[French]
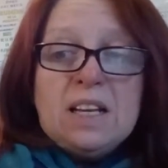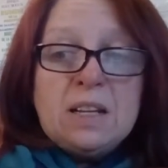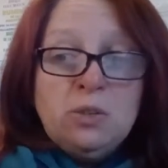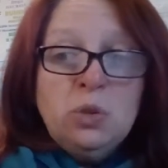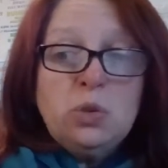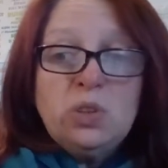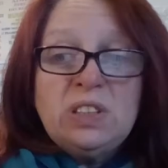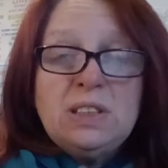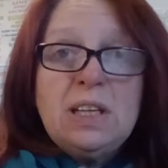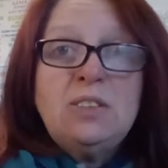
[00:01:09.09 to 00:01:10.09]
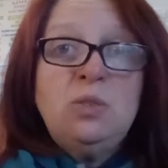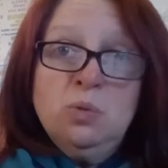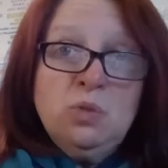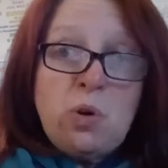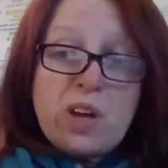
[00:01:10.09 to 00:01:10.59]
Et une autre
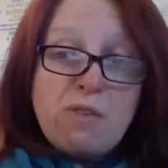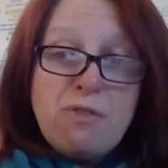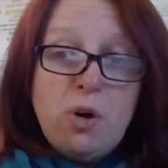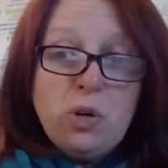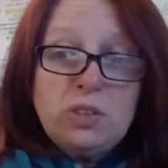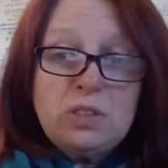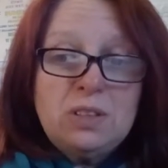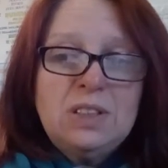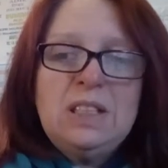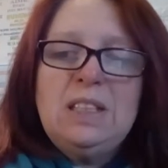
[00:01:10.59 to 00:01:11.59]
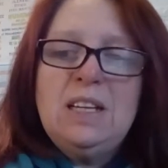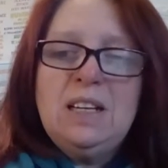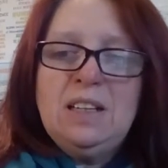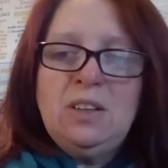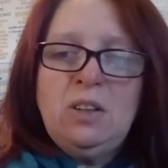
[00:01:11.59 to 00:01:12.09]
citation d'Henri Fort qui
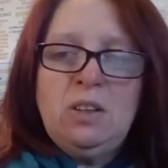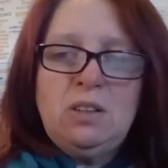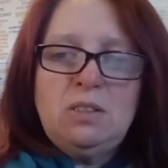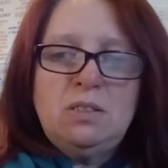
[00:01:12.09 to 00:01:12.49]
est, euh,